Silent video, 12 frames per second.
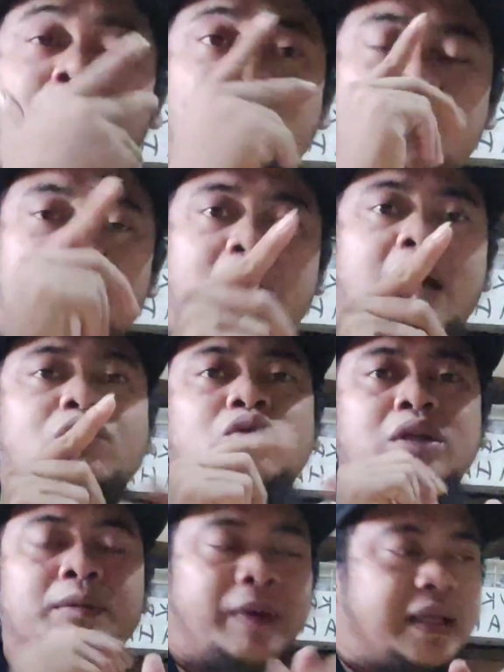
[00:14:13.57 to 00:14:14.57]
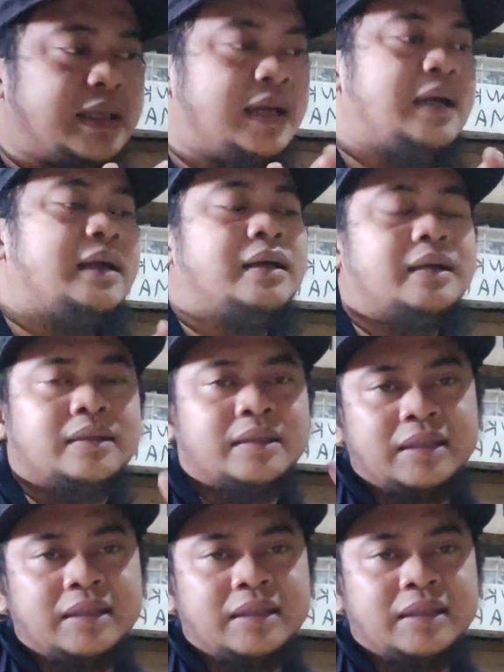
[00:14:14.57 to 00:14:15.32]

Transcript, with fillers: mudah-mudahan untuk kedepannya uh,